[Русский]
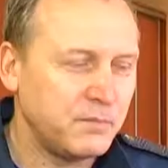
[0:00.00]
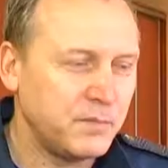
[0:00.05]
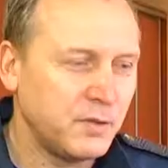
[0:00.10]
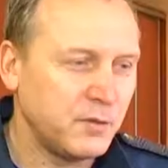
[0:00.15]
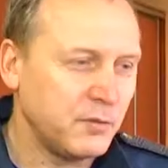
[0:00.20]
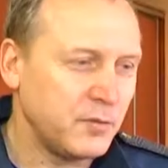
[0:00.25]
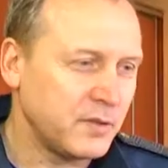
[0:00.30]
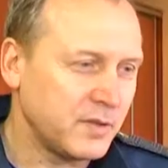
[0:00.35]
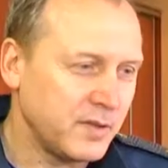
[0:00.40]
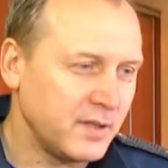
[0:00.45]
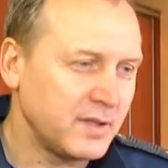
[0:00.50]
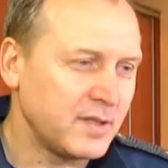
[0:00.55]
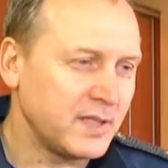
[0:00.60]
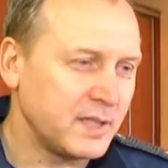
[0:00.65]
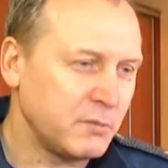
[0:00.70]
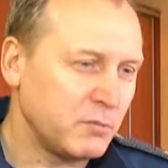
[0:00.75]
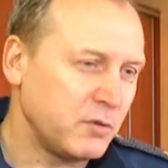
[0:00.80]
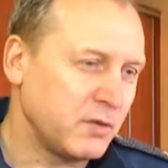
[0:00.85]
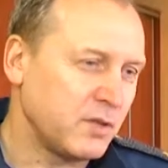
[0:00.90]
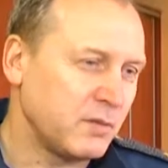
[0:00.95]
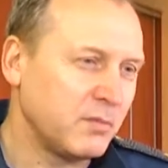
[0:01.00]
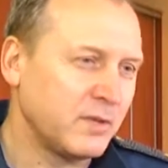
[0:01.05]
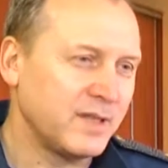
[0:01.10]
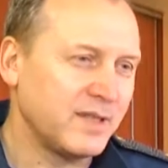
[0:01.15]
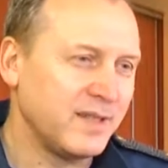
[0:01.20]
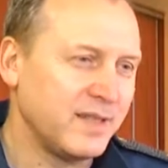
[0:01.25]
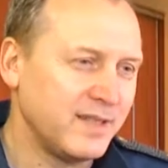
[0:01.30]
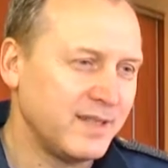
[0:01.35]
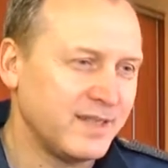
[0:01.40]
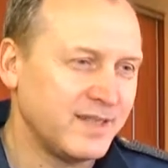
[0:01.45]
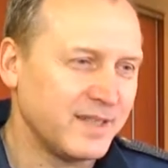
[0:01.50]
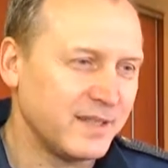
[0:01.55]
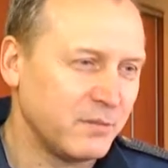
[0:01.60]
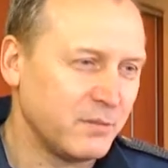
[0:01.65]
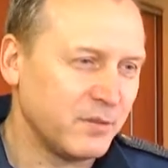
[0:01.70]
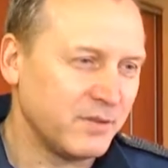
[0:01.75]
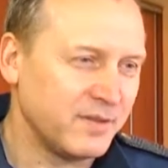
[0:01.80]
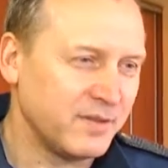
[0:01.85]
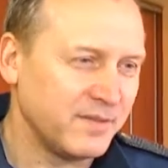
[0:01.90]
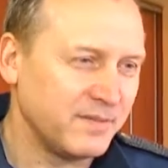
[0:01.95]
В первую очередь, конечно, я буду их благодарить за
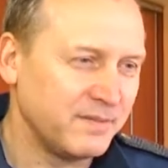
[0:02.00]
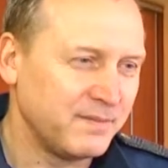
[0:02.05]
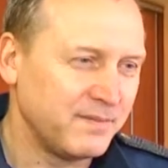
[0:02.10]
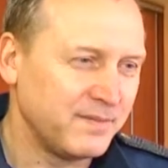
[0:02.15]
работу.